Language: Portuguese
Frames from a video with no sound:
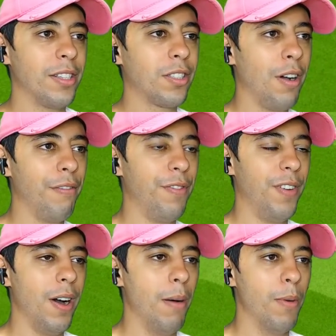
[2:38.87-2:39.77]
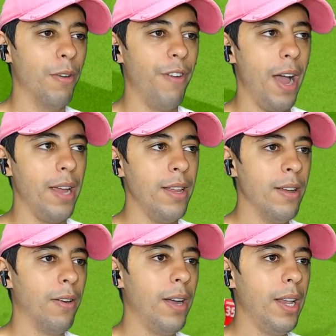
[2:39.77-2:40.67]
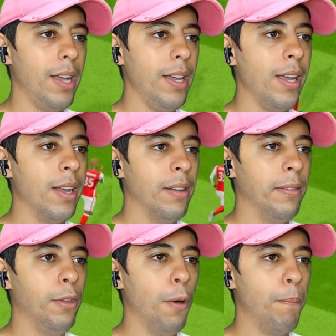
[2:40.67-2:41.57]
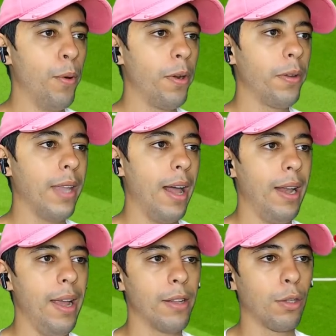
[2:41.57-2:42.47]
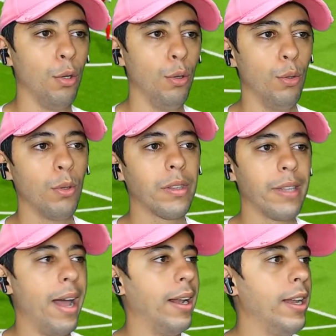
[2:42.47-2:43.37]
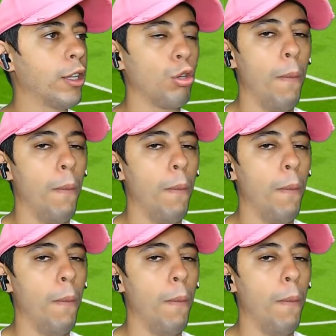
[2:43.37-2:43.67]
Só vamos, velho. Olha aí, no puro talento, no talento